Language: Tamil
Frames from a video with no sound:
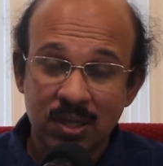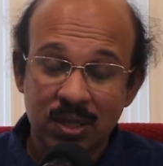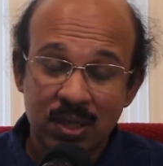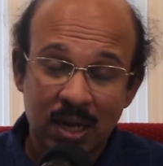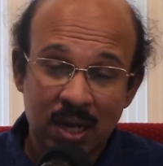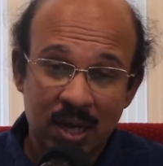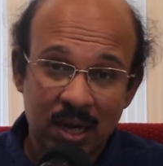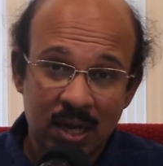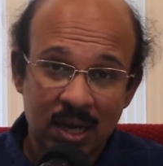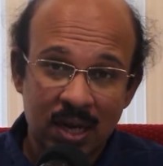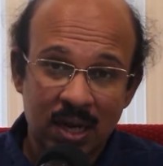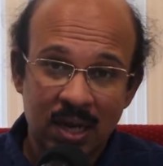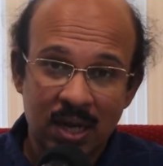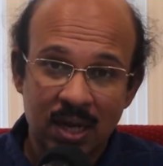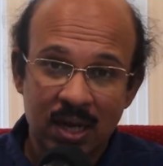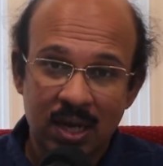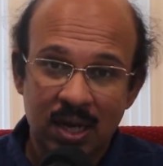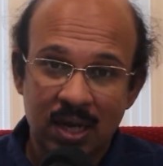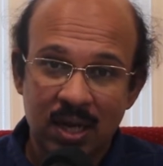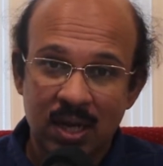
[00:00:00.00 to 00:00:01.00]
சில
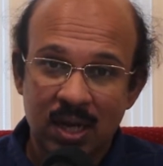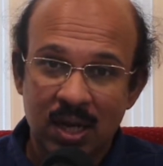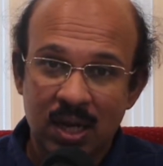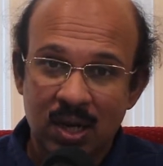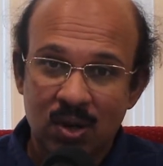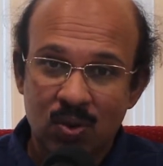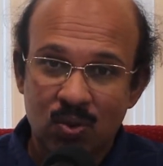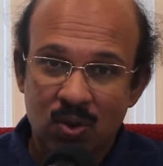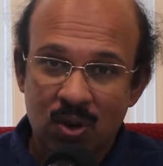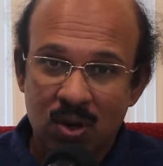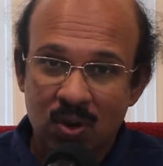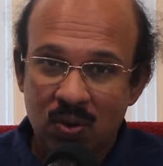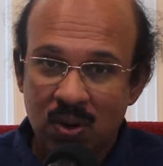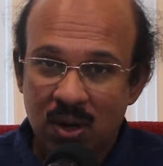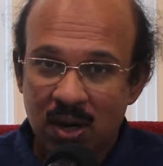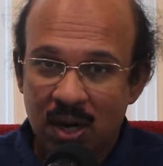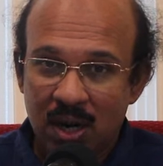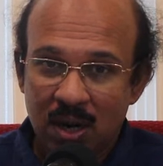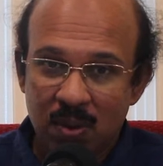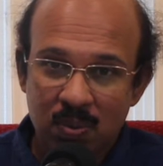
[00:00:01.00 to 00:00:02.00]

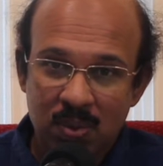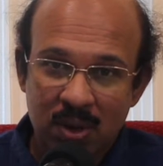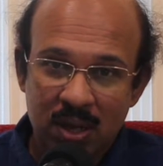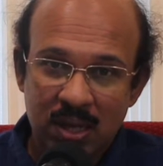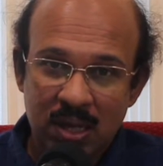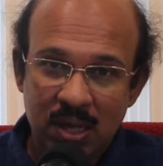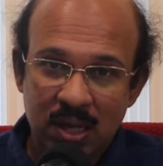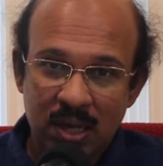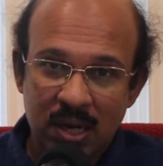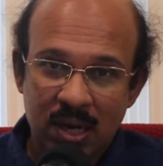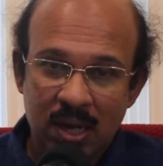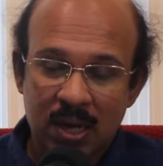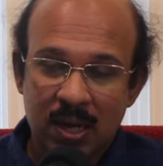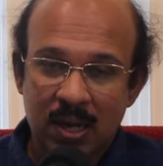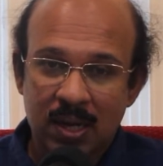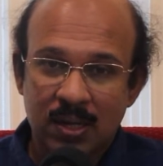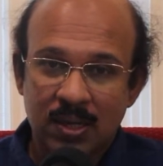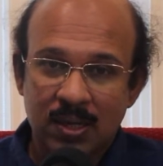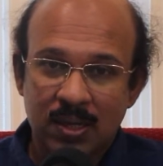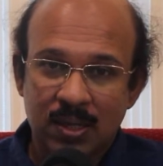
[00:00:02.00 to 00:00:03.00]
உணவுகள்லாம் பார்த்திங்கன்னா
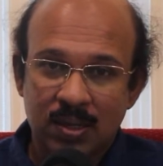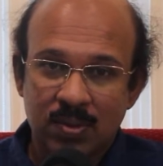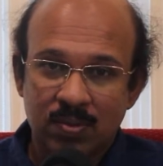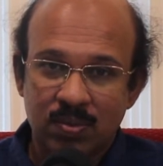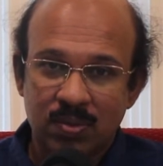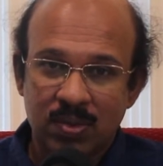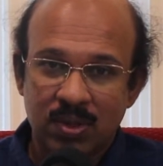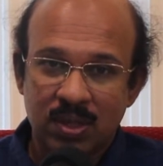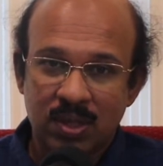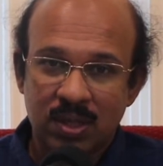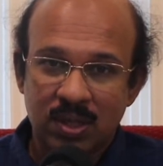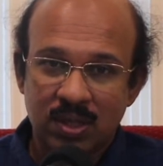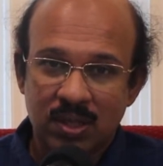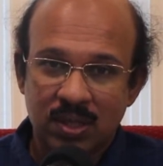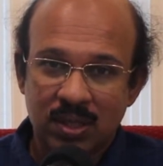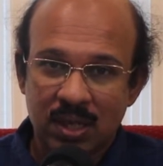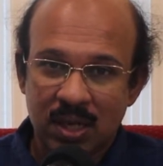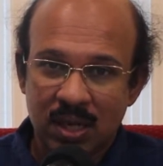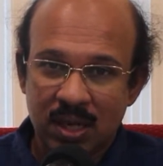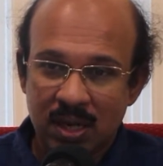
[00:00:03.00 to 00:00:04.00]
இப்போ
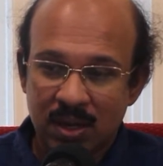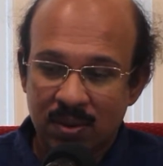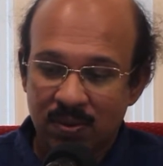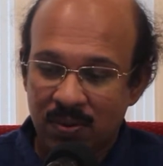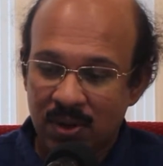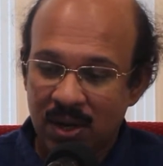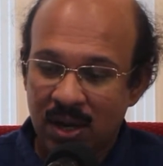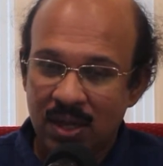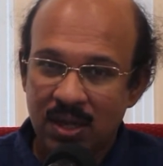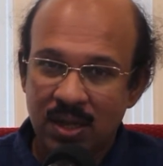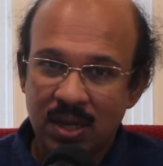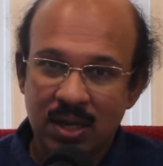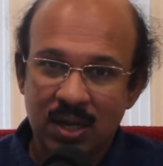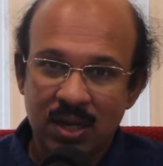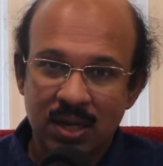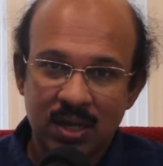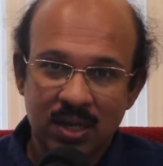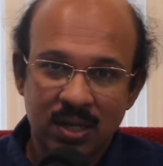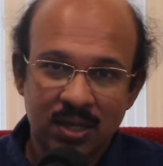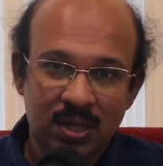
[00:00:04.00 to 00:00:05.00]
சில
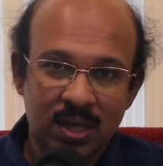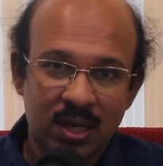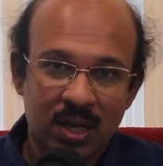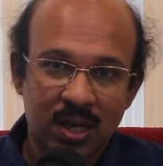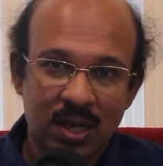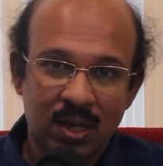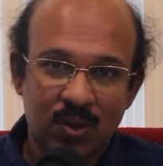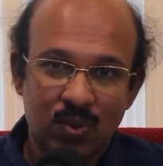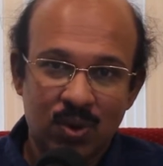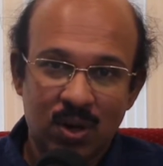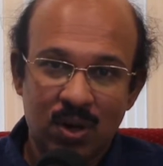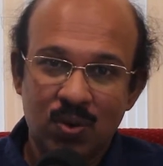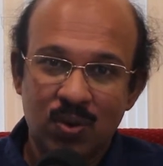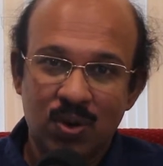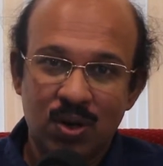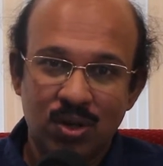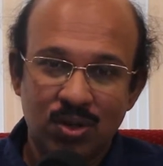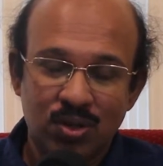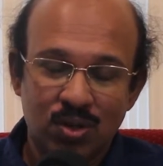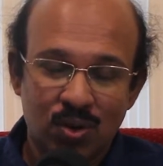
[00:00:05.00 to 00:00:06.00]
வியாதிகளுக்கு சில
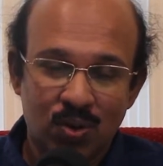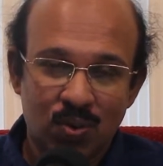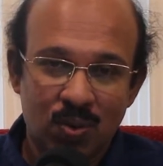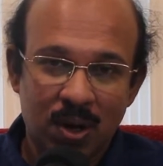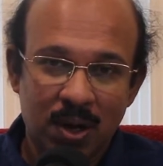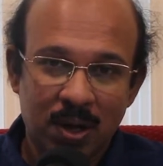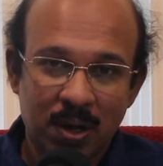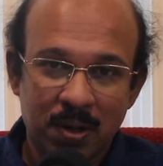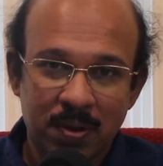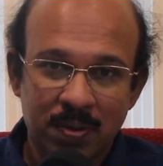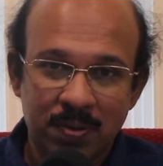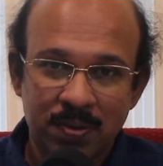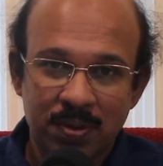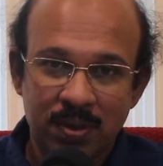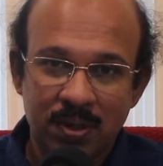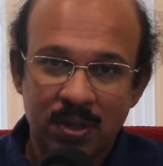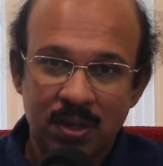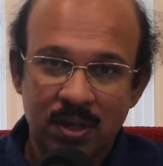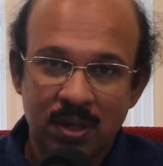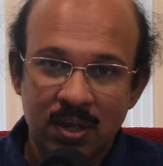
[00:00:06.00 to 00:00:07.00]
உணவுகள் சொல்லுவாங்க
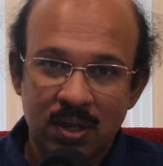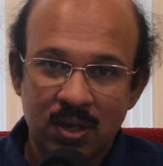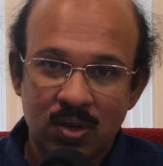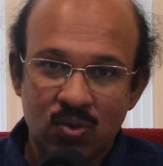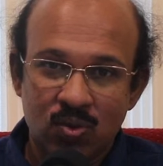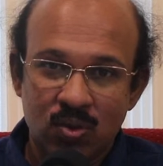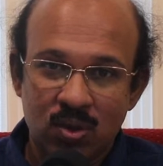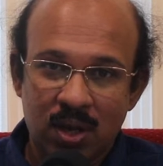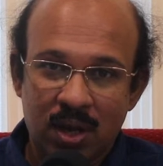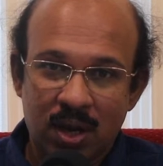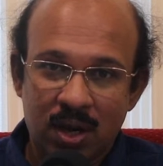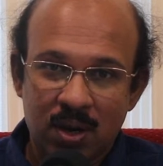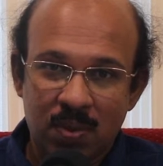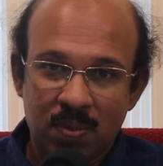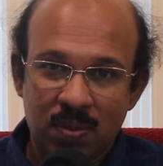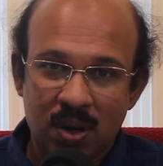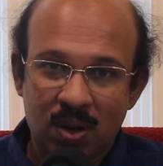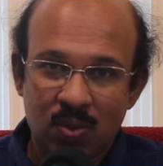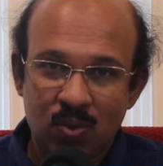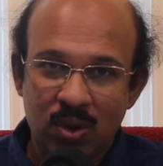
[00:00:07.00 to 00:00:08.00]

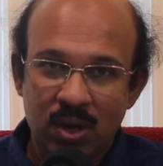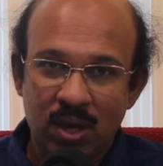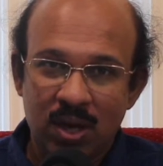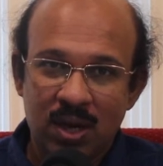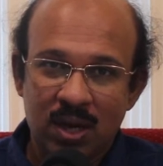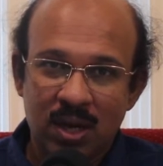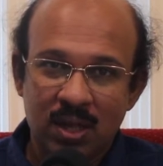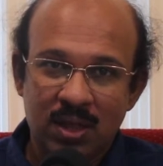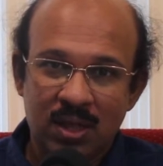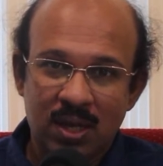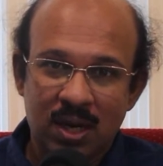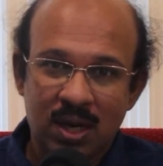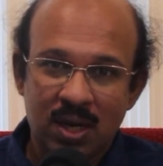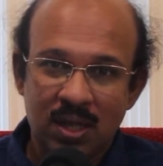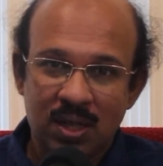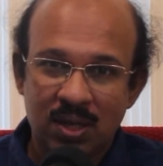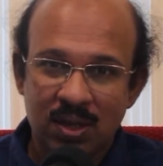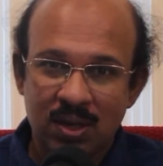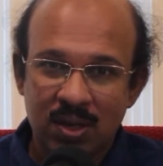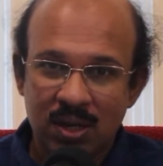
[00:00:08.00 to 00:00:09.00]
உதாரணமாக உயர் ரத்த
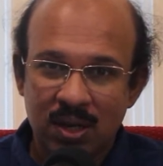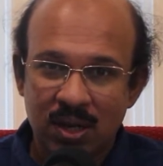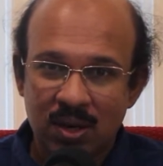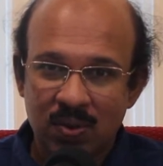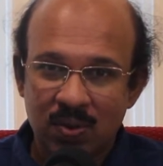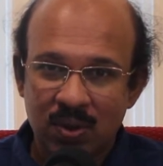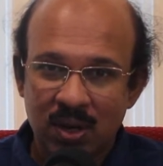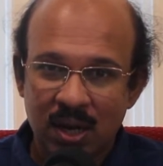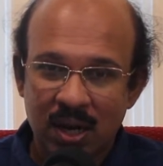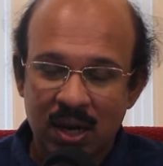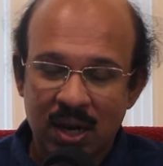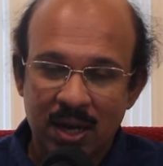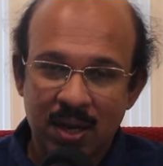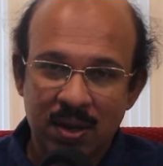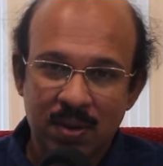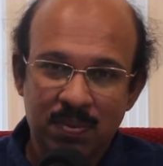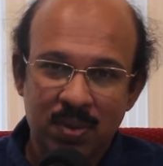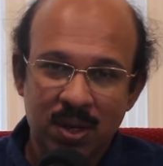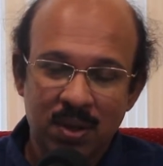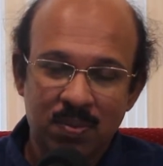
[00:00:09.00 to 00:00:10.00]
அழுத்தம் இருக்கிறவங்க ஹை
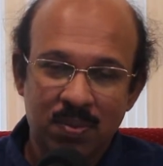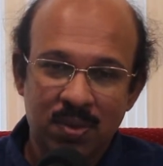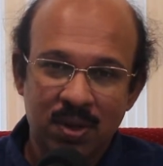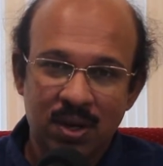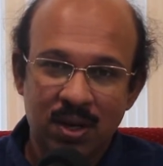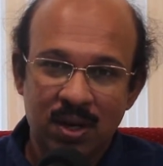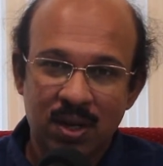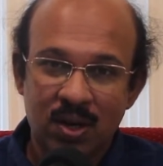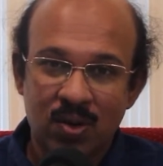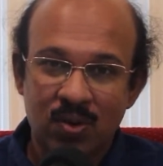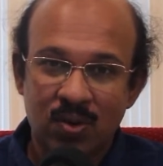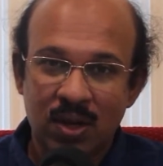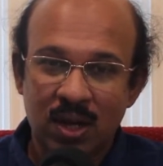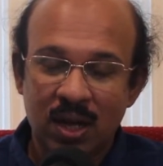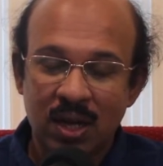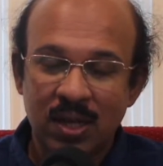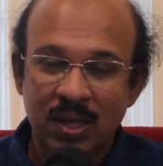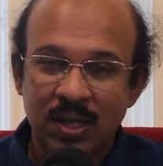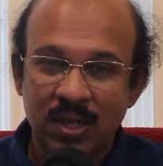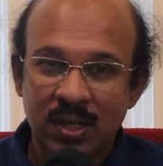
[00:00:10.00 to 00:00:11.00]
பிபி இருக்கிறவங்க
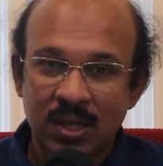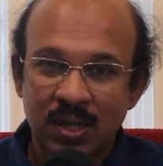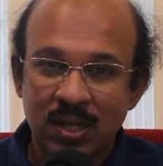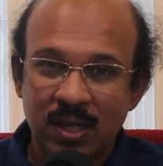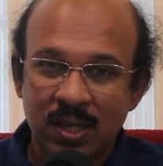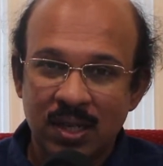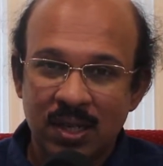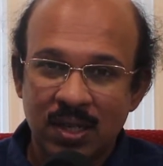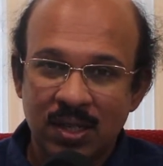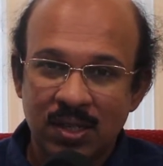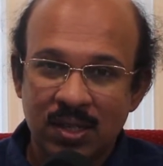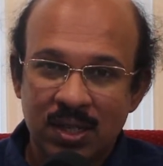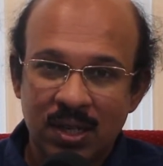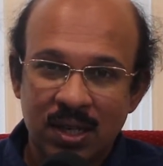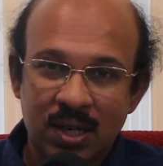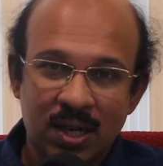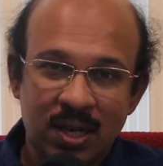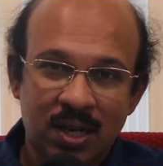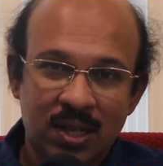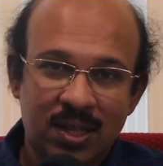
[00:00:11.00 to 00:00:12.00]

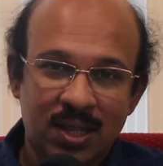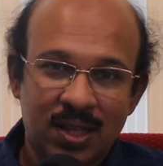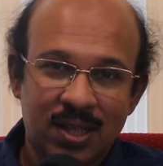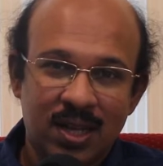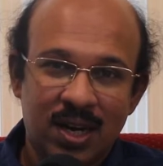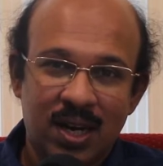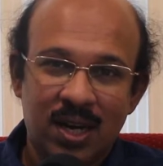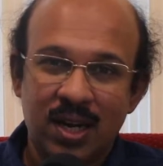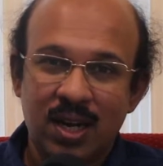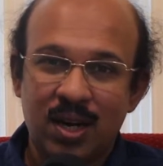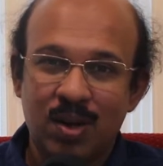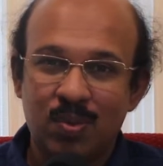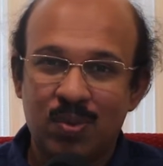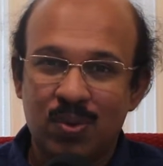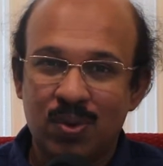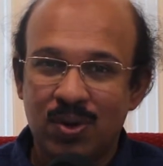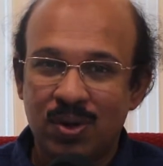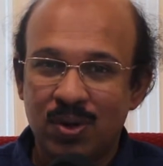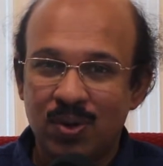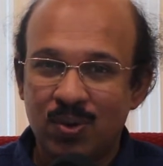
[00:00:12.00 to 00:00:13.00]
சீரகத்தை தண்ணியில்
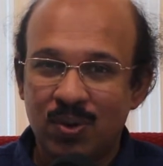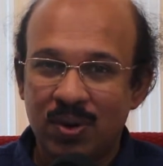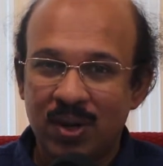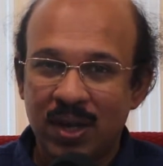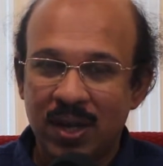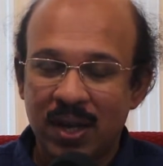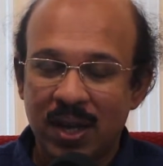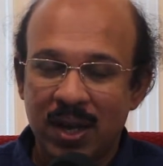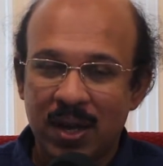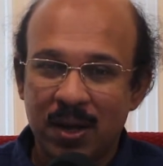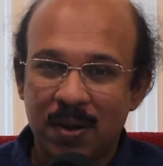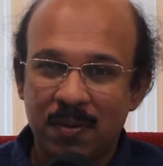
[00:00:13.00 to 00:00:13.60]
போட்டு குடிங்க